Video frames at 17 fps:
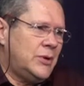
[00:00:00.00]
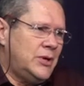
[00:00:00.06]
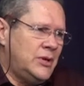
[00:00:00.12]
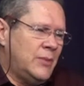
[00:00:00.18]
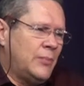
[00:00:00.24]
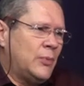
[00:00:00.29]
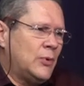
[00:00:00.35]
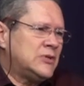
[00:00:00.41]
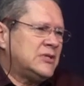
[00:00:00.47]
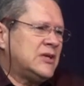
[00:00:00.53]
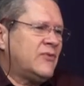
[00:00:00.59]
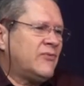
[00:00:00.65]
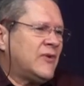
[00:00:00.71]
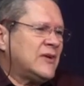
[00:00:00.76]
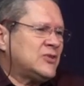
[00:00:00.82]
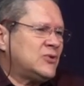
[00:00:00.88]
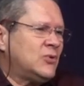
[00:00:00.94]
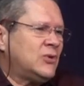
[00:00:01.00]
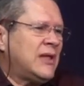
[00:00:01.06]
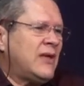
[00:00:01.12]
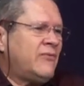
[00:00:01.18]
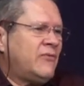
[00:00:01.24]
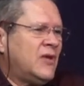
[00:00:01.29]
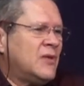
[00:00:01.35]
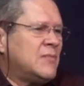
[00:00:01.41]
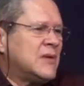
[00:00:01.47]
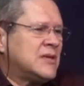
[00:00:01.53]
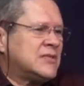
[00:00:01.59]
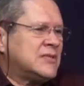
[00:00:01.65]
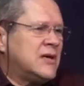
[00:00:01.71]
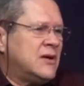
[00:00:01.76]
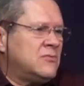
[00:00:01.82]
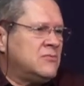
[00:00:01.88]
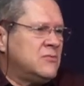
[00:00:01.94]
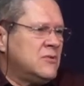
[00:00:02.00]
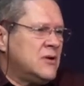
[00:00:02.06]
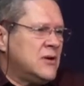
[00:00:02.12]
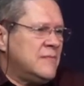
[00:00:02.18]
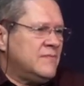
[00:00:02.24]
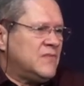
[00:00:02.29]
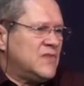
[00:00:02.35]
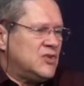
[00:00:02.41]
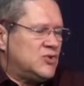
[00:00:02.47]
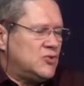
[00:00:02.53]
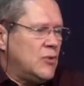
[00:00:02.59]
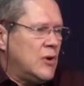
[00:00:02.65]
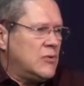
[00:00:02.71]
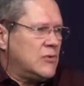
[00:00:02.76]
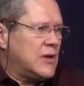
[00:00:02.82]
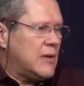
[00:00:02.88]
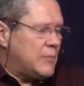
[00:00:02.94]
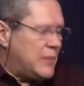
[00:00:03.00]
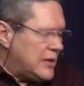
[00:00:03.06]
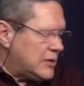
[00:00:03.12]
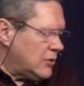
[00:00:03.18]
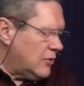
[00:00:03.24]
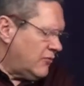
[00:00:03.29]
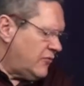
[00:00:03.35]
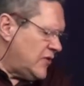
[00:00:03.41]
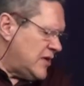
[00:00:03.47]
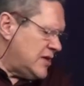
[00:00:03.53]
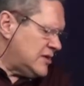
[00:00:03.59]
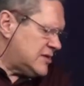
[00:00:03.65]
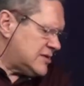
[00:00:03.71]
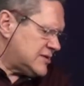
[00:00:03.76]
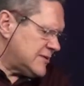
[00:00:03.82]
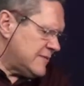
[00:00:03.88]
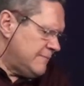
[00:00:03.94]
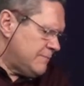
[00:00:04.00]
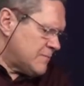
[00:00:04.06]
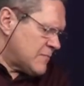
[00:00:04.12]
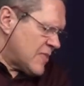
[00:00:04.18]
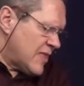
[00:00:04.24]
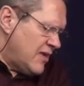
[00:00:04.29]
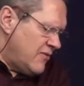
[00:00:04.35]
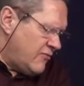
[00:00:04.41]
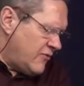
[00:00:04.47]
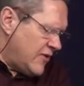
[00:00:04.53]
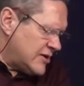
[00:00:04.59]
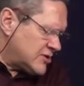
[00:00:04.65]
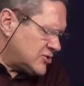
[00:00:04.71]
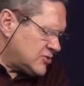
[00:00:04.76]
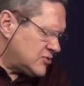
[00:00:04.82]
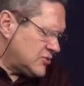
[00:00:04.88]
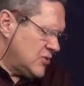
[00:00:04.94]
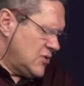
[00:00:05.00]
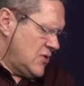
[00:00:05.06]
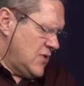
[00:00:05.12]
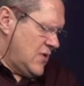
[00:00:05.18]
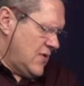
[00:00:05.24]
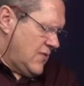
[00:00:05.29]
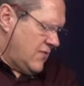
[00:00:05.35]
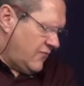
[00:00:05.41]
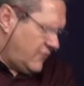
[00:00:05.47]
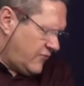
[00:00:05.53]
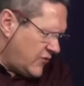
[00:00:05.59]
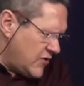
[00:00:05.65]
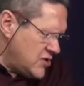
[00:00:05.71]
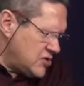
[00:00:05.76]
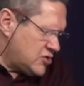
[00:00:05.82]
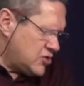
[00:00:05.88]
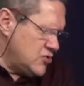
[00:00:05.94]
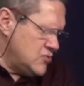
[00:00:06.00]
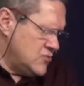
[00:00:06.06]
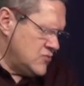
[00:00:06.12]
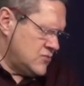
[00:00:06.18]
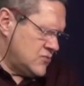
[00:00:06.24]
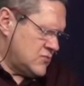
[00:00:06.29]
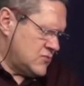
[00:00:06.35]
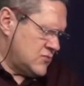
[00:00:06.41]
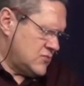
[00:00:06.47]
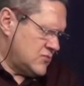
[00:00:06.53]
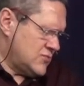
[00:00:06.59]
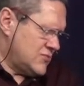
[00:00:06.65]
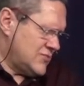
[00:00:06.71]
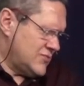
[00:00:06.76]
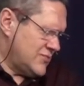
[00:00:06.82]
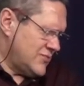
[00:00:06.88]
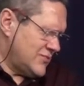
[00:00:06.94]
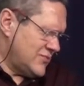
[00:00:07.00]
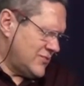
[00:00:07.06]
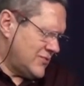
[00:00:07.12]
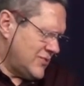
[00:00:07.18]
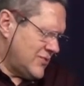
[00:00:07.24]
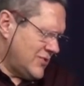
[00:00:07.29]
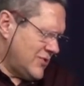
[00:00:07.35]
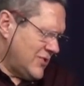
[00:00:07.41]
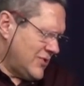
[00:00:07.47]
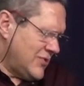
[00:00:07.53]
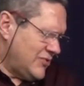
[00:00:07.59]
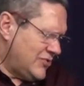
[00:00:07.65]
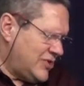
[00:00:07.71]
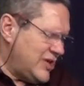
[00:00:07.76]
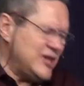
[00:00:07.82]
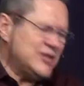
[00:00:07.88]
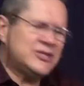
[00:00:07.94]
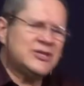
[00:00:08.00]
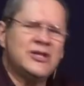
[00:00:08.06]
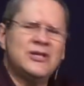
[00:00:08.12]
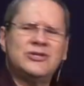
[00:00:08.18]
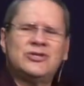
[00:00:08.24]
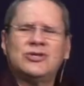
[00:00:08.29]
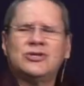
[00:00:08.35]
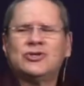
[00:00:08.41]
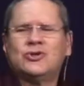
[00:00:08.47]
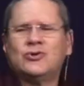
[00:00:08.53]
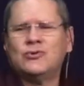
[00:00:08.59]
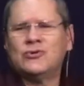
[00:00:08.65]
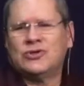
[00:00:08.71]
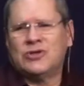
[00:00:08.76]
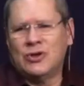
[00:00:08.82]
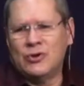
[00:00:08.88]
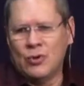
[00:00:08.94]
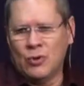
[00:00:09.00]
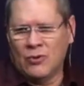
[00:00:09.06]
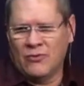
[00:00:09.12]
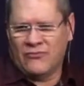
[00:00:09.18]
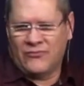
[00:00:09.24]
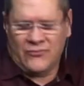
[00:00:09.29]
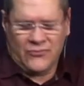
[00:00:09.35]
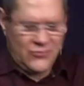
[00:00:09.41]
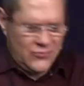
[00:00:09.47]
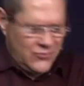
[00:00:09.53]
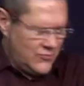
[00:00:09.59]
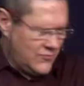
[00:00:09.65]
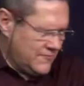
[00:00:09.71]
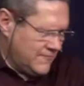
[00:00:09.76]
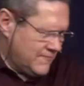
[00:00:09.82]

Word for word: E depois ele faz outra afirmação, João capítulo 20 e verso 21. Disse-lhe Jesus de novo: